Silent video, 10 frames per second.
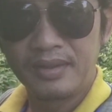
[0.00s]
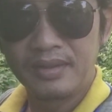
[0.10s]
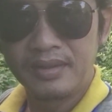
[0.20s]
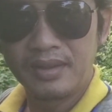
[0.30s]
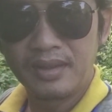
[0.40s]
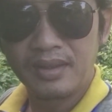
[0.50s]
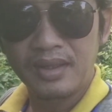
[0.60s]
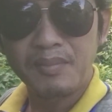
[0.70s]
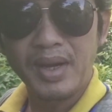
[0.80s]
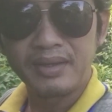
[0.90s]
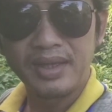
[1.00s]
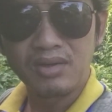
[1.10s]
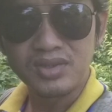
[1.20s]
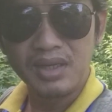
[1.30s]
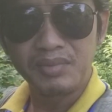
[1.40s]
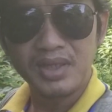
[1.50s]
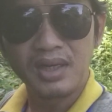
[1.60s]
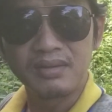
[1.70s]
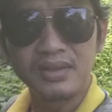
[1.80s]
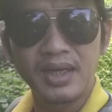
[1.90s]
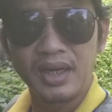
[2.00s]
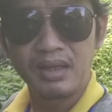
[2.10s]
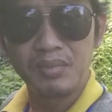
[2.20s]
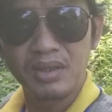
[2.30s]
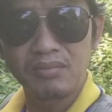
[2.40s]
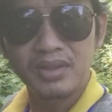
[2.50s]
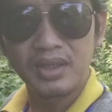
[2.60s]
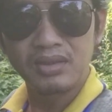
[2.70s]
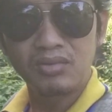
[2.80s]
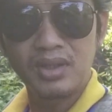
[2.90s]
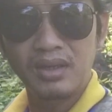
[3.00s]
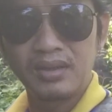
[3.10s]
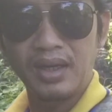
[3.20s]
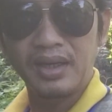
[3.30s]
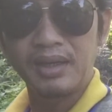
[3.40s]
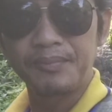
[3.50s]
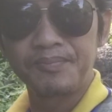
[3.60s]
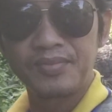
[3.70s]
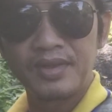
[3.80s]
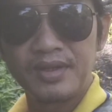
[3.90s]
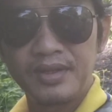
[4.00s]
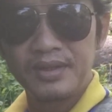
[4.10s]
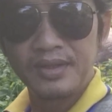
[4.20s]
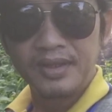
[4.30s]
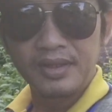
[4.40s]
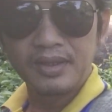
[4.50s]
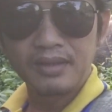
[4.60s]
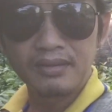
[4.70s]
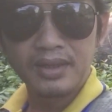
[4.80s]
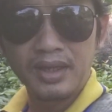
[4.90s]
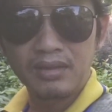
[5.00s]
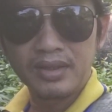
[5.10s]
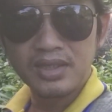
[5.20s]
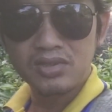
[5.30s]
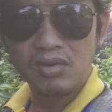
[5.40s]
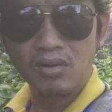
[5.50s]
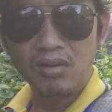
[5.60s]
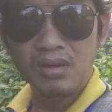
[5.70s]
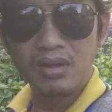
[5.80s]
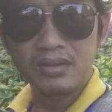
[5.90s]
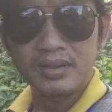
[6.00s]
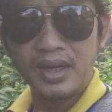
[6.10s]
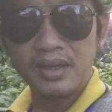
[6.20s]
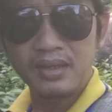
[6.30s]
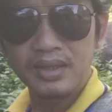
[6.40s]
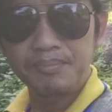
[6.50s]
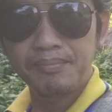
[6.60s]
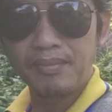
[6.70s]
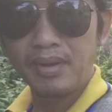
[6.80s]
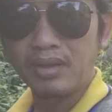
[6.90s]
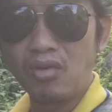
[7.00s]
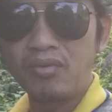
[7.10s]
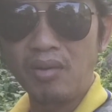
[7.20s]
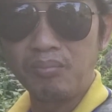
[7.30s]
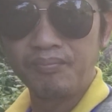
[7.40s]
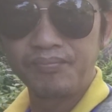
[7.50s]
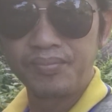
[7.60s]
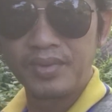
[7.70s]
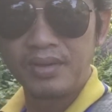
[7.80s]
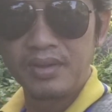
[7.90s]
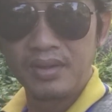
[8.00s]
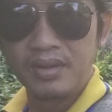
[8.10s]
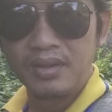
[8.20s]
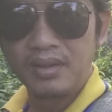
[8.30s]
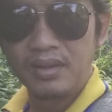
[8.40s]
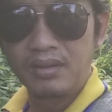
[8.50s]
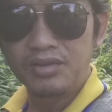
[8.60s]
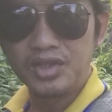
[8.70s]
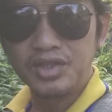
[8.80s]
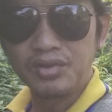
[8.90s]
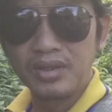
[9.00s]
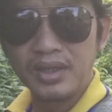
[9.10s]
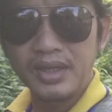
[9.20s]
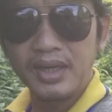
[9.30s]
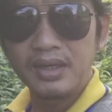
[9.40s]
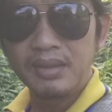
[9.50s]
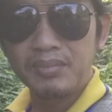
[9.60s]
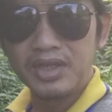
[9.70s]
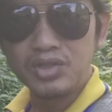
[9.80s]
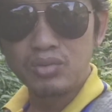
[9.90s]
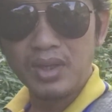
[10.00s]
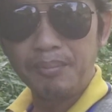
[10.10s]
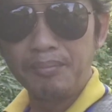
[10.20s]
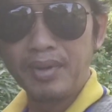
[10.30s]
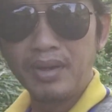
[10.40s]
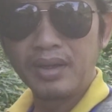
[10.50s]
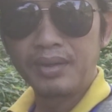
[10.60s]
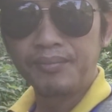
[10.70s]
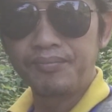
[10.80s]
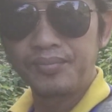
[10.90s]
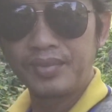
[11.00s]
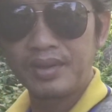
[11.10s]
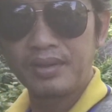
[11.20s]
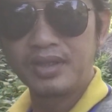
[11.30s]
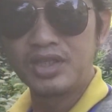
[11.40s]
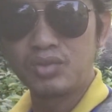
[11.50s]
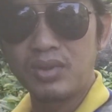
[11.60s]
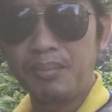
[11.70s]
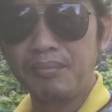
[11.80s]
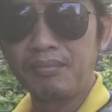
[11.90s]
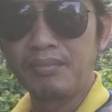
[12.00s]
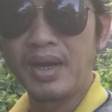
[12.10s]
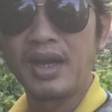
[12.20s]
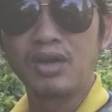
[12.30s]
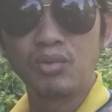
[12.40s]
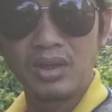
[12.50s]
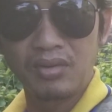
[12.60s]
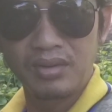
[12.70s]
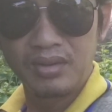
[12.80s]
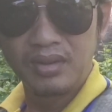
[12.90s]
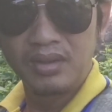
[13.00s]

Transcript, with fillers: thì à, các bạn vào xem cái kênh thứ hai mình không có tiện nói tên ta ha cái kênh thứ hai nó đã xóa hết các clip mà thổi phòng nó chỉ chừa lại các clip mà đi sưu tầm à, đi sưu tầm bạc hà núi thôi